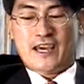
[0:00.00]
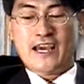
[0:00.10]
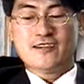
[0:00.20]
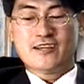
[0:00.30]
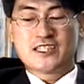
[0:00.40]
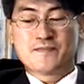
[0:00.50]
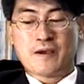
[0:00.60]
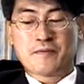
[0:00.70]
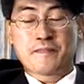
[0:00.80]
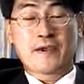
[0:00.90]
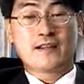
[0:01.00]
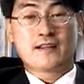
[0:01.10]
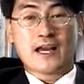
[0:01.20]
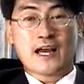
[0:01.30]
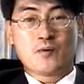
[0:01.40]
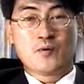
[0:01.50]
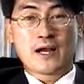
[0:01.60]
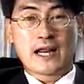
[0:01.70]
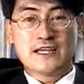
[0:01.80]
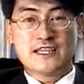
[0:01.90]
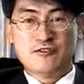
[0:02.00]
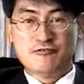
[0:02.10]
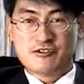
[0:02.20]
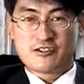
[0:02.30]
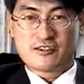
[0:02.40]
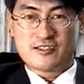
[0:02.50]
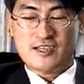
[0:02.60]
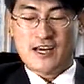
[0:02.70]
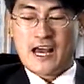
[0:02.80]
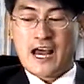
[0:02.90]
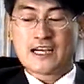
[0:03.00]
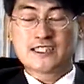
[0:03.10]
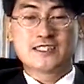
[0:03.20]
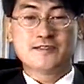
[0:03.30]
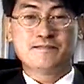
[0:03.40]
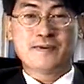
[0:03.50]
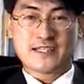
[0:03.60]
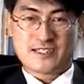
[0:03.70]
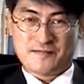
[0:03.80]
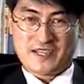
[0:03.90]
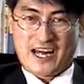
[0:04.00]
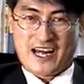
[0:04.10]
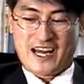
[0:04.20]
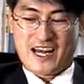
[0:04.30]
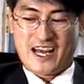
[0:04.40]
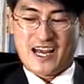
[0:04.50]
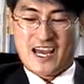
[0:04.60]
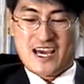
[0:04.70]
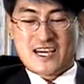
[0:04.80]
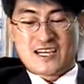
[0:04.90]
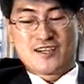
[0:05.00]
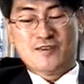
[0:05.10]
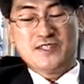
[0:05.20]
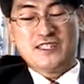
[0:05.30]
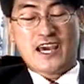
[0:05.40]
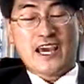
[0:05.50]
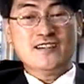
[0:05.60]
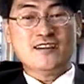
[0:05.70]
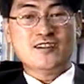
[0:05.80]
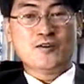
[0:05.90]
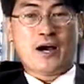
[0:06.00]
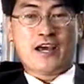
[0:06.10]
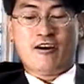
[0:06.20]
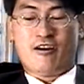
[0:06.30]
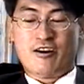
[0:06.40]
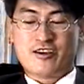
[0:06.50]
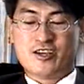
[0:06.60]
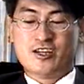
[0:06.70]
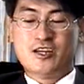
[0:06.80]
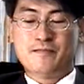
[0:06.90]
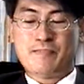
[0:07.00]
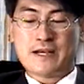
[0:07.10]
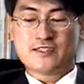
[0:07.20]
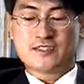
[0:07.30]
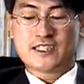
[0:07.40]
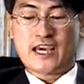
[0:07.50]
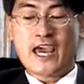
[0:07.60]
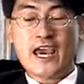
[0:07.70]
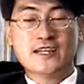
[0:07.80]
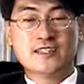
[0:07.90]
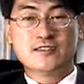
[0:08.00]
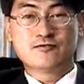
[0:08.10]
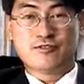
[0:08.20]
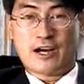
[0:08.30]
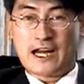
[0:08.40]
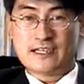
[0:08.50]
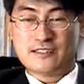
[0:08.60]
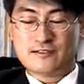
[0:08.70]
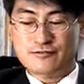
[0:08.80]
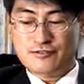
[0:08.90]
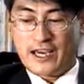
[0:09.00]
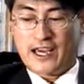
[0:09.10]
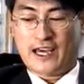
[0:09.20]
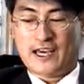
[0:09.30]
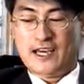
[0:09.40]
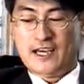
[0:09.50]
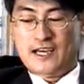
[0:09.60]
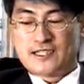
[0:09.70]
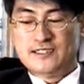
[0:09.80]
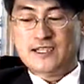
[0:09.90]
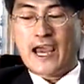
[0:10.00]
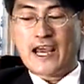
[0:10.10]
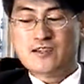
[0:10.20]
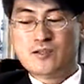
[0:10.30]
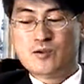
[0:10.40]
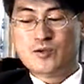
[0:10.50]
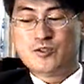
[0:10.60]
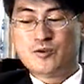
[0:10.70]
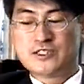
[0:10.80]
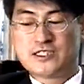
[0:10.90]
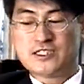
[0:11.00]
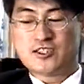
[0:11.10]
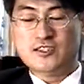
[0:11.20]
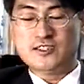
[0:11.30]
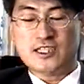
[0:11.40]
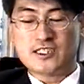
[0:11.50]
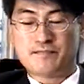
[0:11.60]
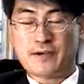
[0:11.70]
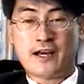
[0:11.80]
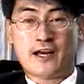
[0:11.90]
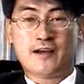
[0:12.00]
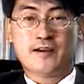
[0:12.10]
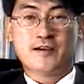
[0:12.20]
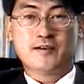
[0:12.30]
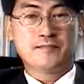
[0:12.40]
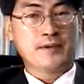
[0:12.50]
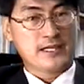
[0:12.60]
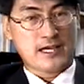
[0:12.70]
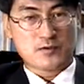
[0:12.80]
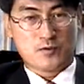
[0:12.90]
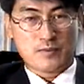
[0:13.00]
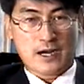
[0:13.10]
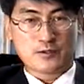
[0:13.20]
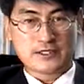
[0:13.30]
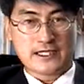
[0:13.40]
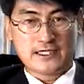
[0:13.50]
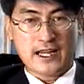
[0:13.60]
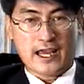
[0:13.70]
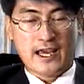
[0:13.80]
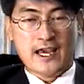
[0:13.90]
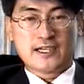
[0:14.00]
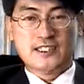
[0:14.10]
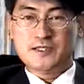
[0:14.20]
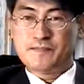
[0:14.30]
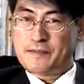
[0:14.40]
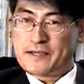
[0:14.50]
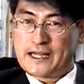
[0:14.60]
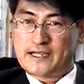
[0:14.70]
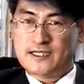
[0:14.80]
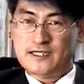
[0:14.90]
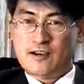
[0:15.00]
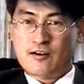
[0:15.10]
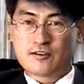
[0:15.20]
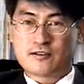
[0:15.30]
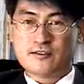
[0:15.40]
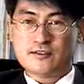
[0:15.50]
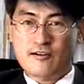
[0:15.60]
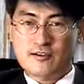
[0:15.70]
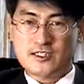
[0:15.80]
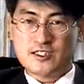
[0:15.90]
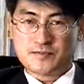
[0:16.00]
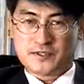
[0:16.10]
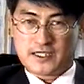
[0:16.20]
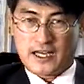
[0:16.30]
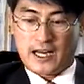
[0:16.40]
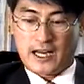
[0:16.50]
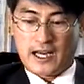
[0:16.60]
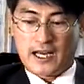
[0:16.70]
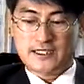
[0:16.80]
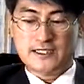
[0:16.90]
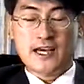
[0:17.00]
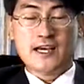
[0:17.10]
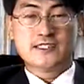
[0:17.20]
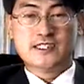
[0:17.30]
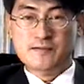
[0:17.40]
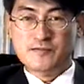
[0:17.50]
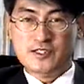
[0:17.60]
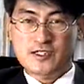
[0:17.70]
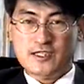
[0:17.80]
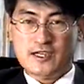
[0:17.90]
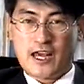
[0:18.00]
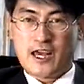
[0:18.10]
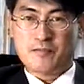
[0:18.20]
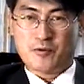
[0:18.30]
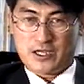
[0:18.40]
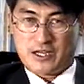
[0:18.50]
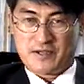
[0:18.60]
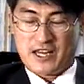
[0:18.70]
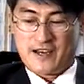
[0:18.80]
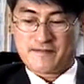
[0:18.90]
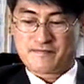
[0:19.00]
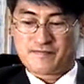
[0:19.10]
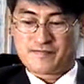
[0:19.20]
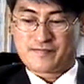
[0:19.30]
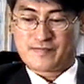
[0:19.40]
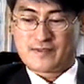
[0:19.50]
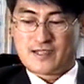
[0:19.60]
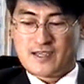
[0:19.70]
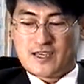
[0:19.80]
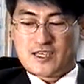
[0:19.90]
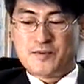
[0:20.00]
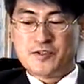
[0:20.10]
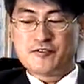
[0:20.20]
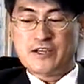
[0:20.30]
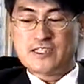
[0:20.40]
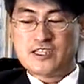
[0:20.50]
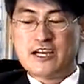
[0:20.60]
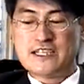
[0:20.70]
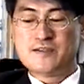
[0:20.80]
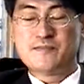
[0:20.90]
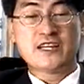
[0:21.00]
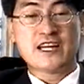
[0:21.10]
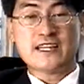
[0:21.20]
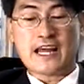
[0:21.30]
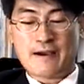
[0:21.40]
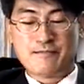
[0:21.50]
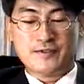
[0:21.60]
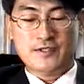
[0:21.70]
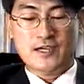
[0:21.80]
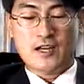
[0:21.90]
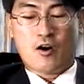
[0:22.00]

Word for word: 행렬의 집합이 벡터 공간을 이루는 것을 학습했습니다. 그럼 이제 행렬을 이용하여 연립방정식의 해를 구한 후에 그 해들로 이루어진 전체 집합 집합에 대해서 공부하고자 하는데 그 집합이 갖는 어떤 성질이 없을까 하는 질문을 해보게 됩니다. 이번 주에는 이러한 질문에 대한 답을